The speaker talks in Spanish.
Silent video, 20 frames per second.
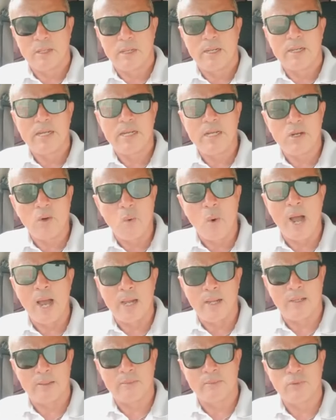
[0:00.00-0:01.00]

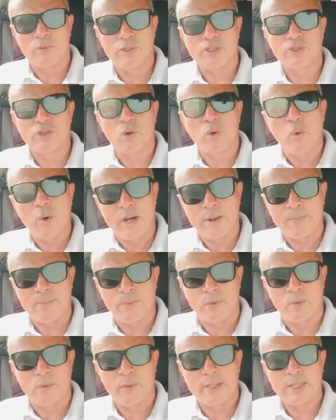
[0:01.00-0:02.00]
Igual nuestro
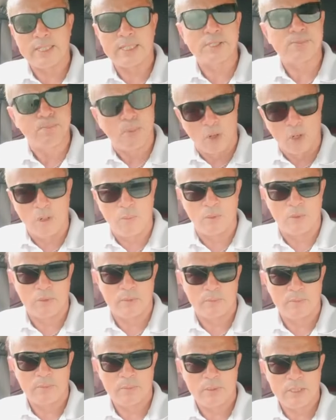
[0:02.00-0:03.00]
cuerpo es polvo
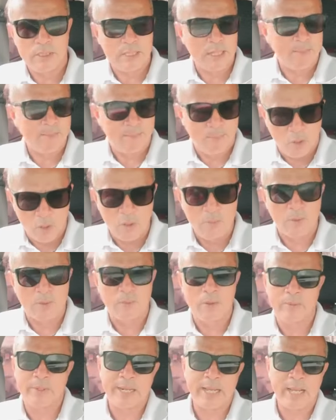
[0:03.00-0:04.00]
y al polvo
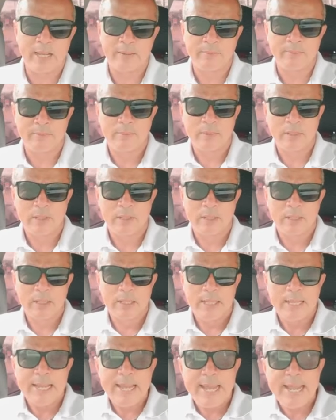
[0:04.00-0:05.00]
volverá.
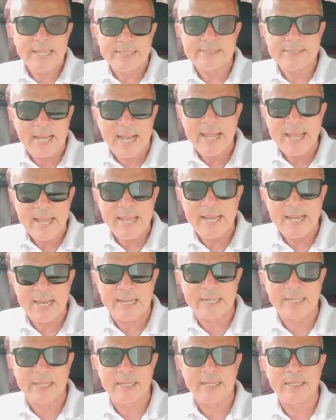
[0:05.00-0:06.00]
Esa es la
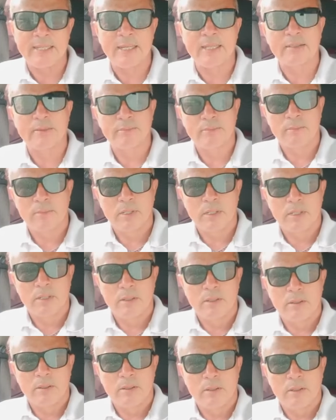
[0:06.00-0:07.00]
realidad.
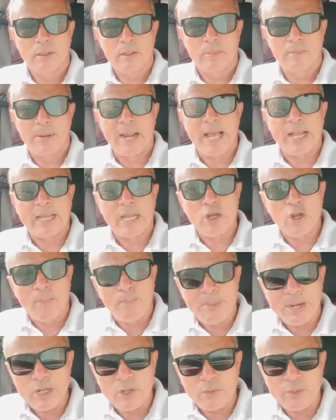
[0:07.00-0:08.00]
Para aquellos
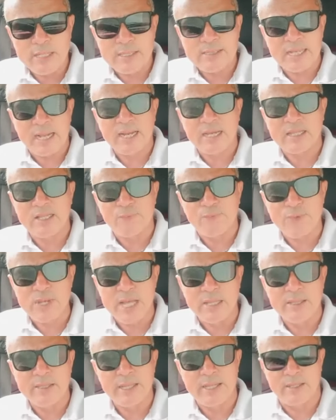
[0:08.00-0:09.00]
periodistas que
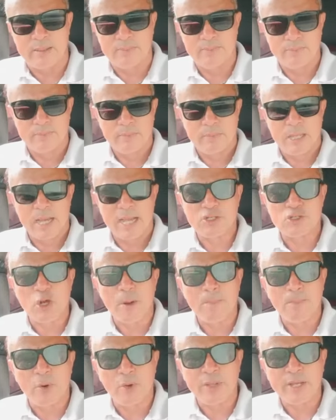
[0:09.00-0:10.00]
defienden a esos
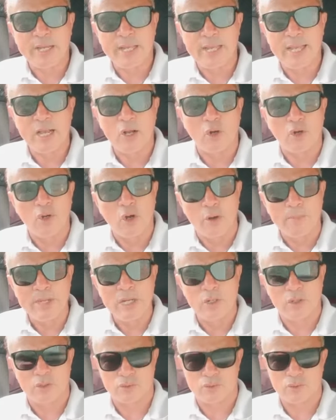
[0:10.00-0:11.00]
poderes
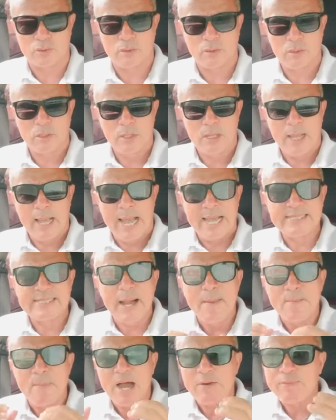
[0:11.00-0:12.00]
económicos, a
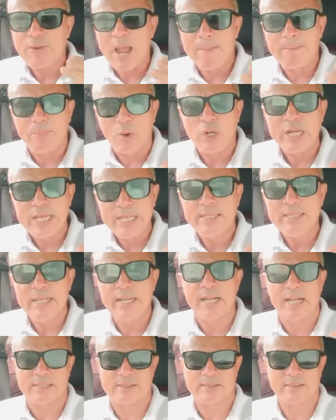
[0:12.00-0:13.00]
esas mafias
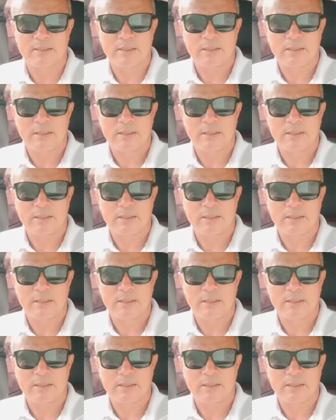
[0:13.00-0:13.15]
políticas,